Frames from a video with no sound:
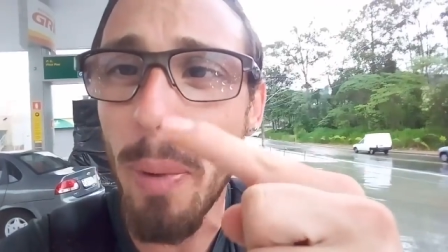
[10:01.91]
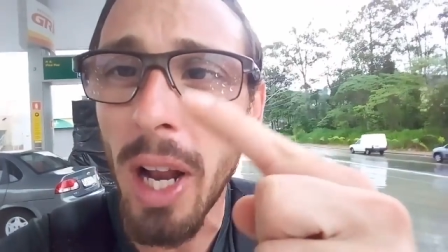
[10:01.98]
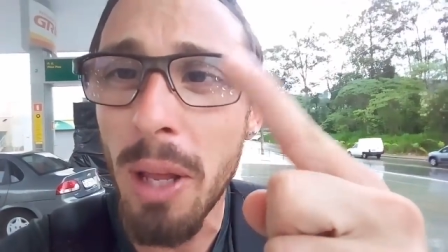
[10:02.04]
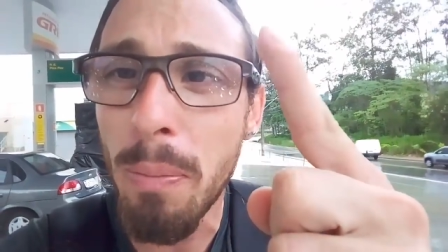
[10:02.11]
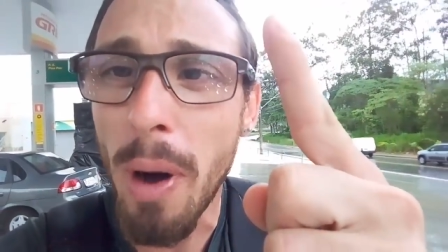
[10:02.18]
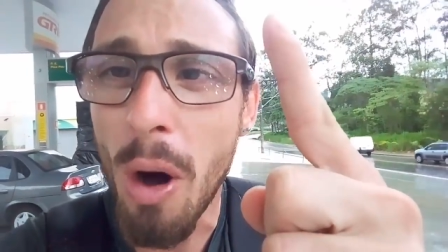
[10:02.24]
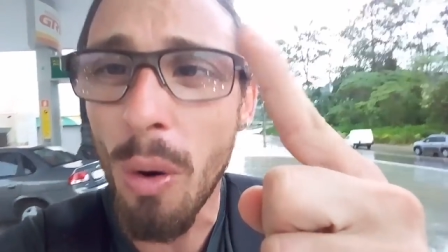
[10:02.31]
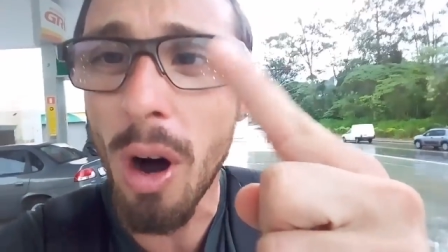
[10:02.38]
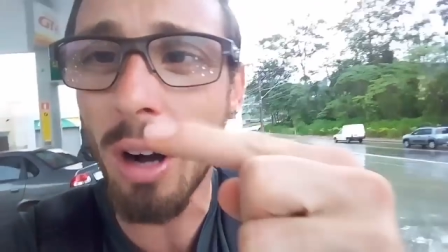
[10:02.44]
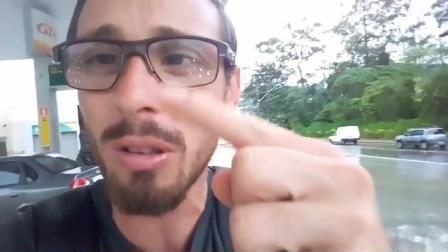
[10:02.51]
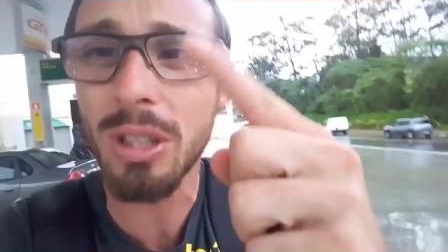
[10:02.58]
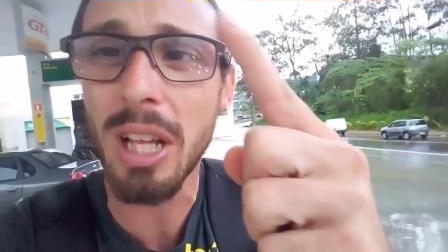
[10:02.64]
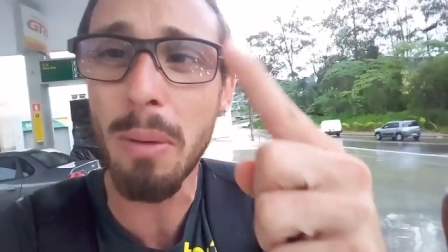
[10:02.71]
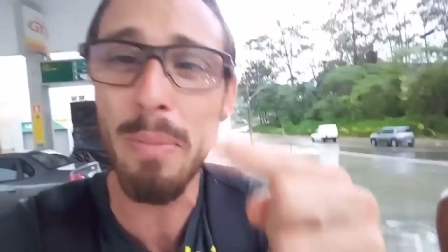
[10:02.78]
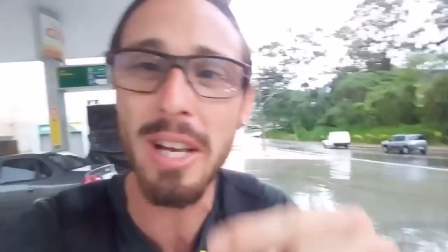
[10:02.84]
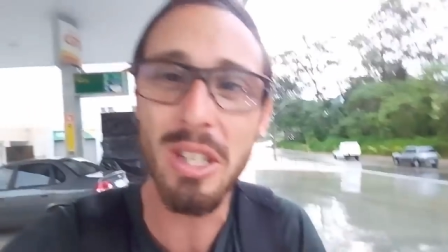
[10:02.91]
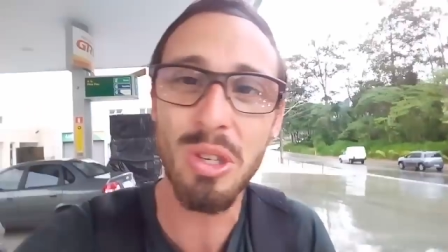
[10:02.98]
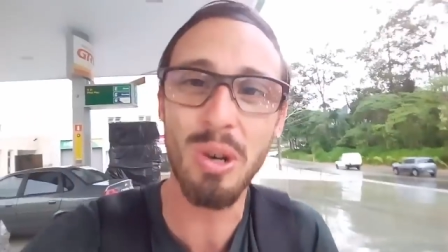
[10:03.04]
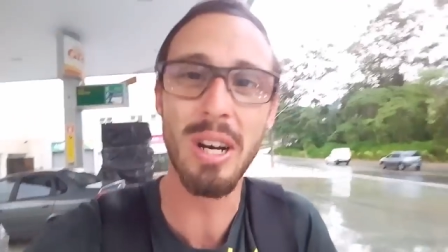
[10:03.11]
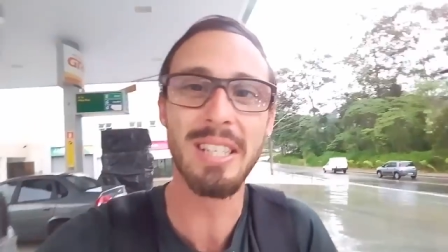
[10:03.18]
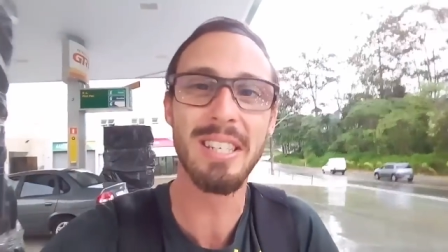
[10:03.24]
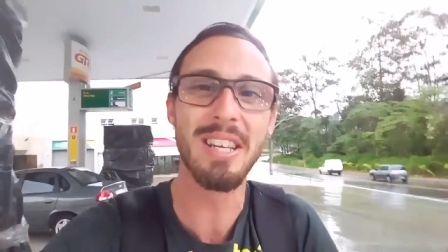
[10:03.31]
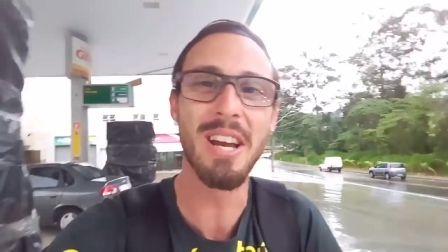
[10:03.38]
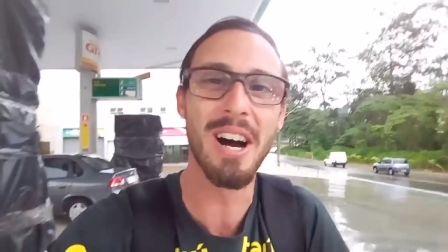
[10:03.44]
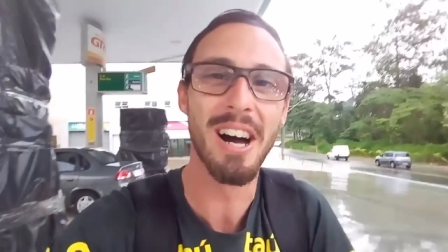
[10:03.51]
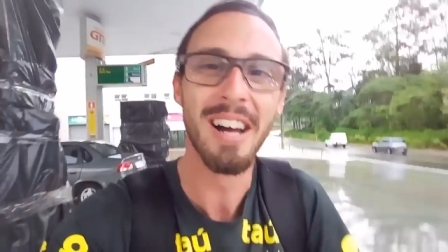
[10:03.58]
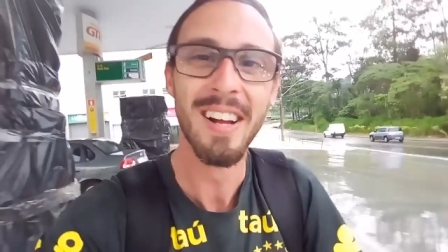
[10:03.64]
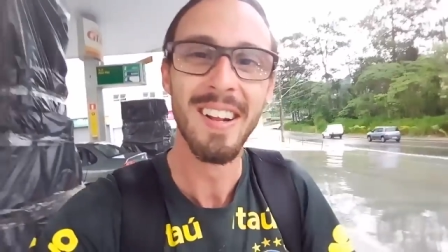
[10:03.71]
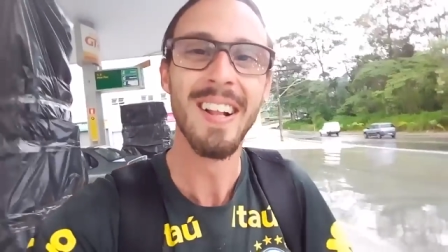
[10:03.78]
Pra limpar o óculos da pessoa assim, ó.